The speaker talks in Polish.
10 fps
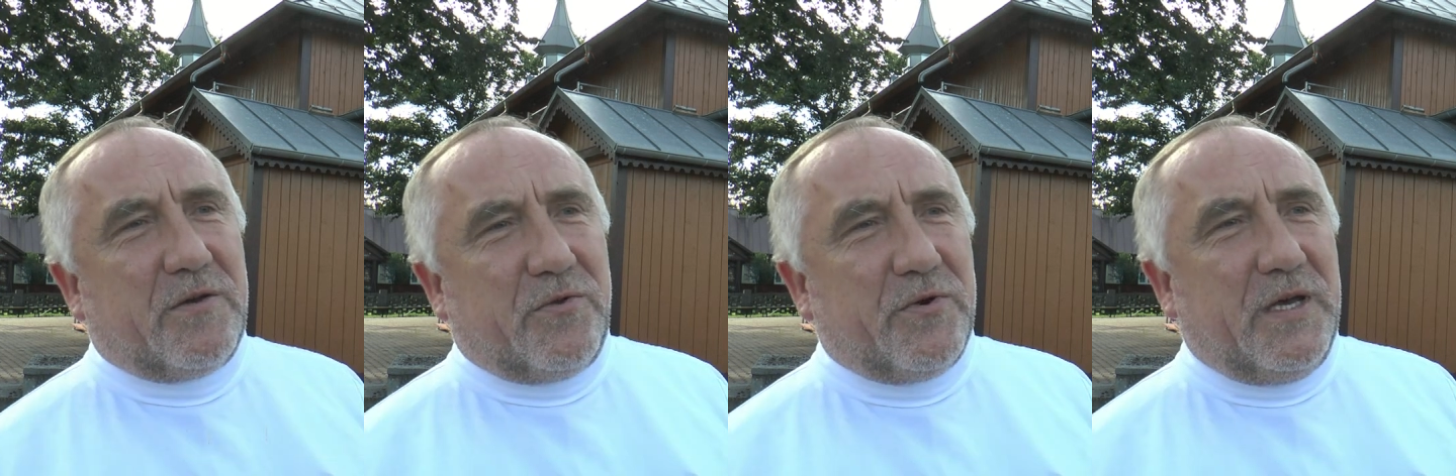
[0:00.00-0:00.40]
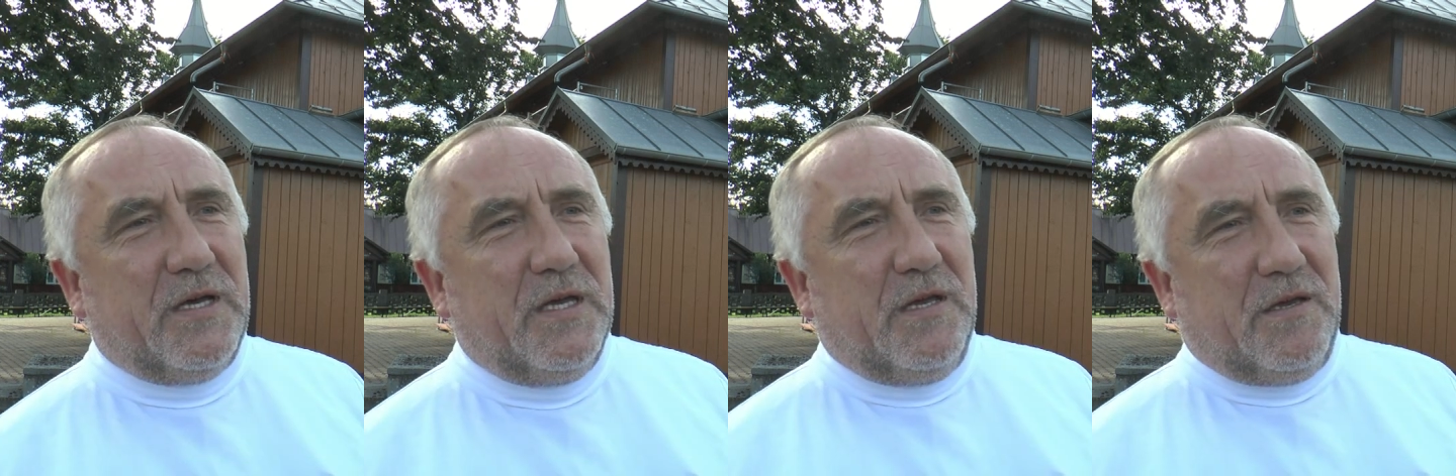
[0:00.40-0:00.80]

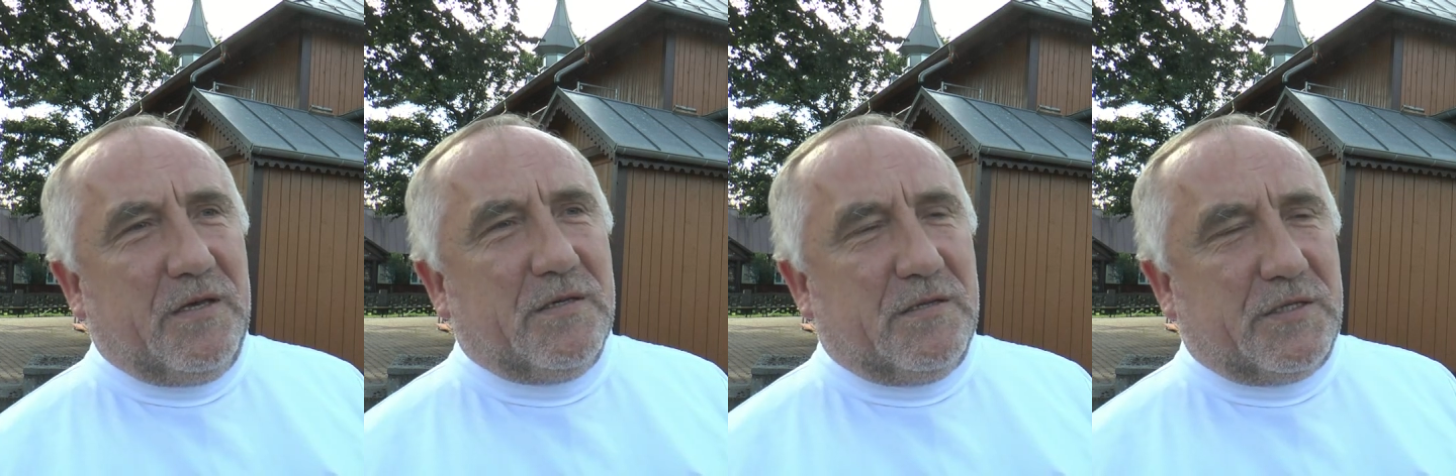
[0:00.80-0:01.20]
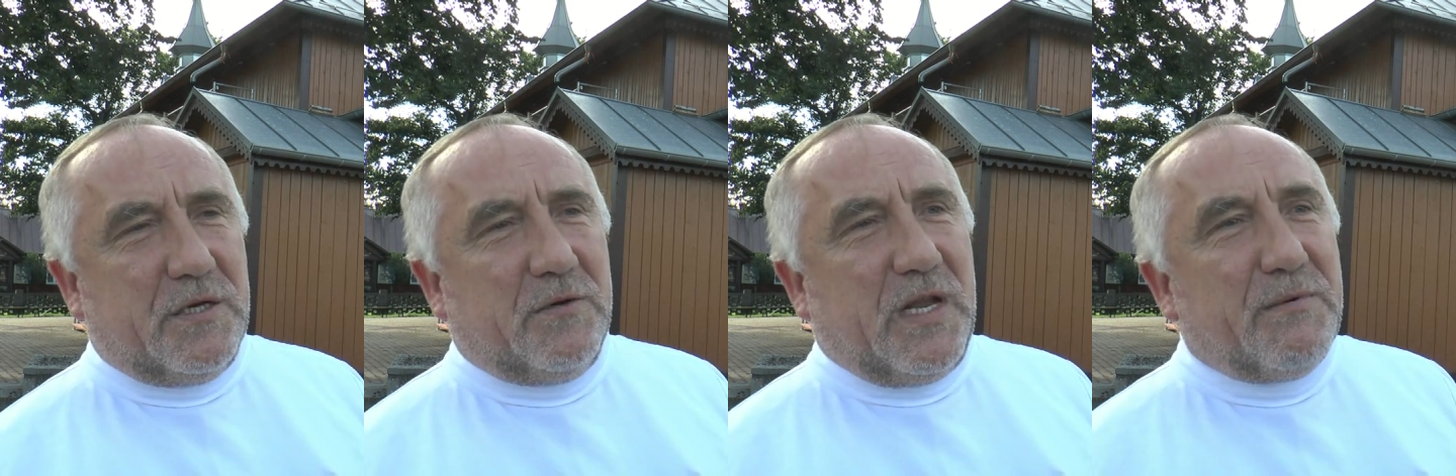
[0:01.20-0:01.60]
które e,
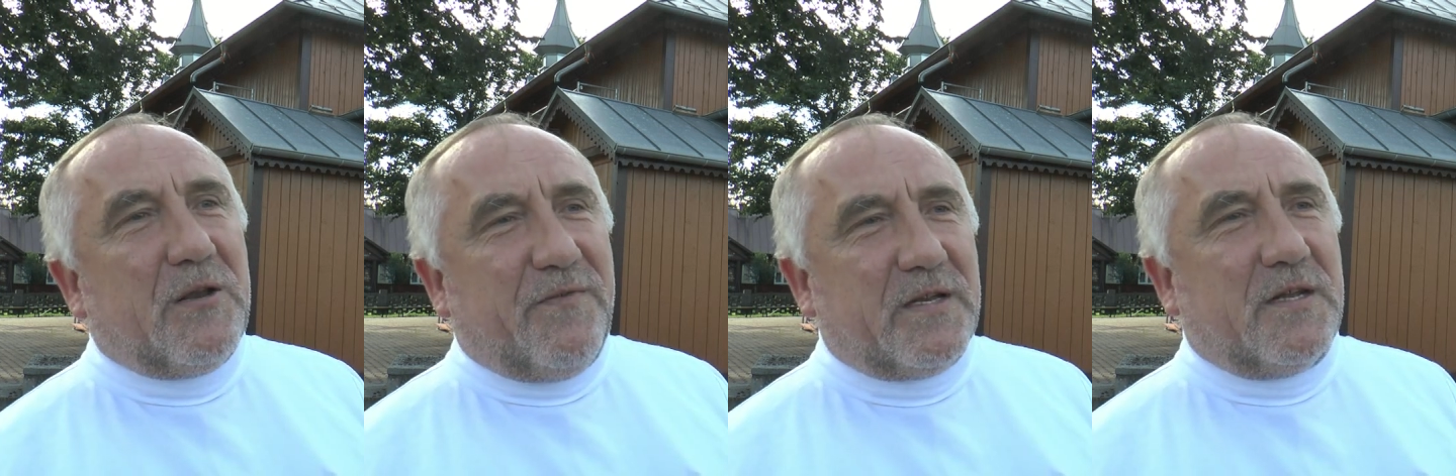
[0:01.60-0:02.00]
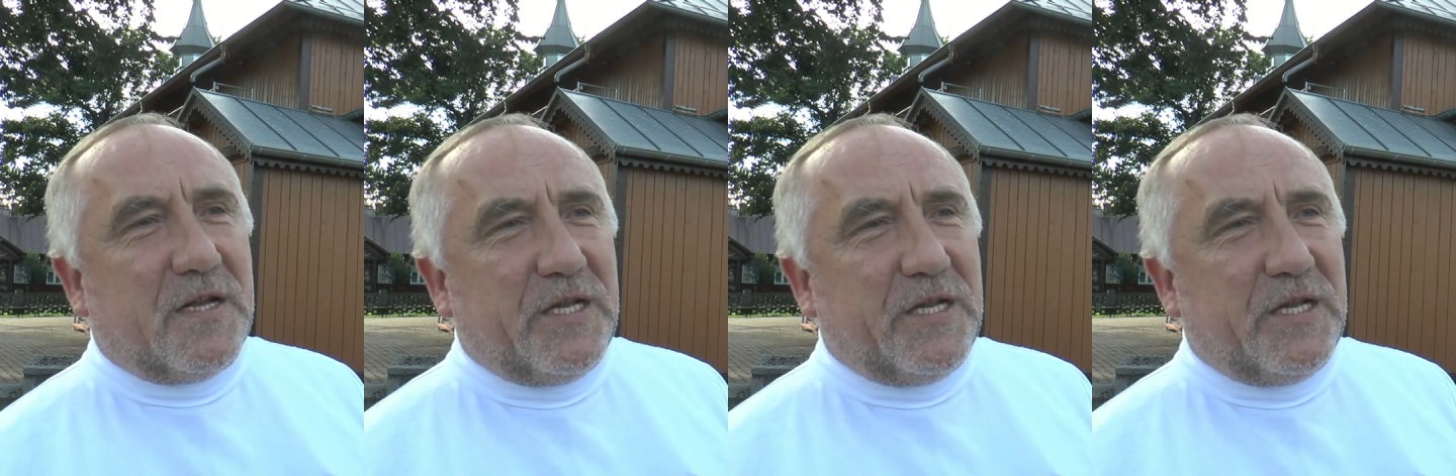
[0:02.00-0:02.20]
są namalowane na